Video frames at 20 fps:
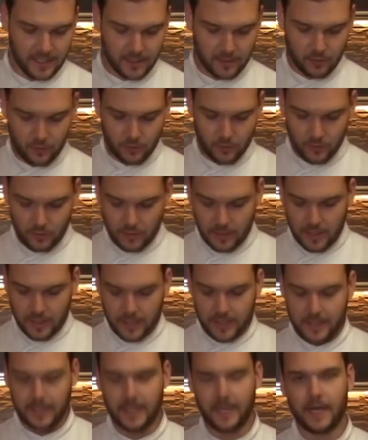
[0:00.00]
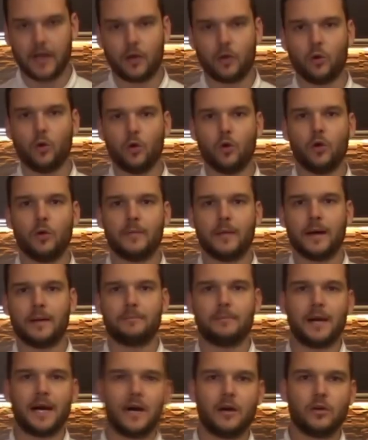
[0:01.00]
nano, né,
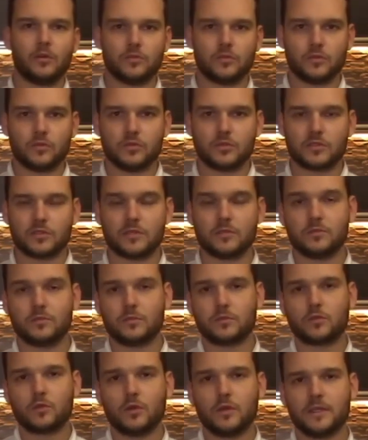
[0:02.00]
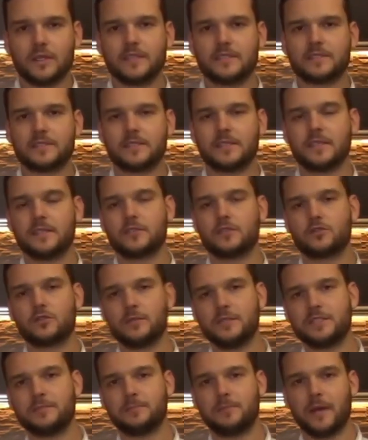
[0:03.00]
roma, baldo, são todas
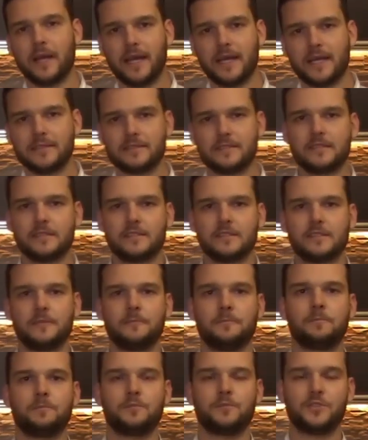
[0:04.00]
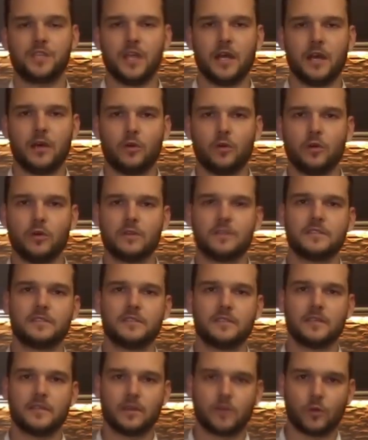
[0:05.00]
subespécies de
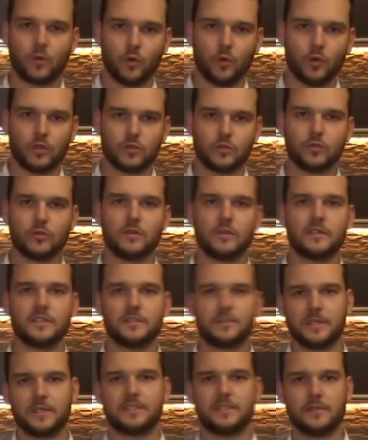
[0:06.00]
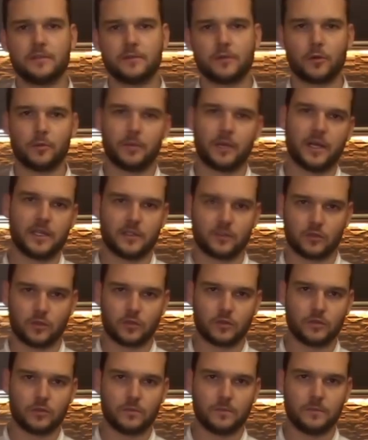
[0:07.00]
arroz curto específico para
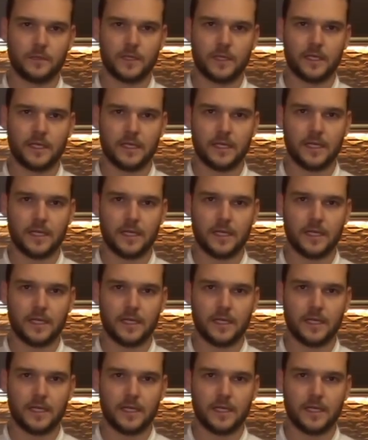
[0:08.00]
risoto.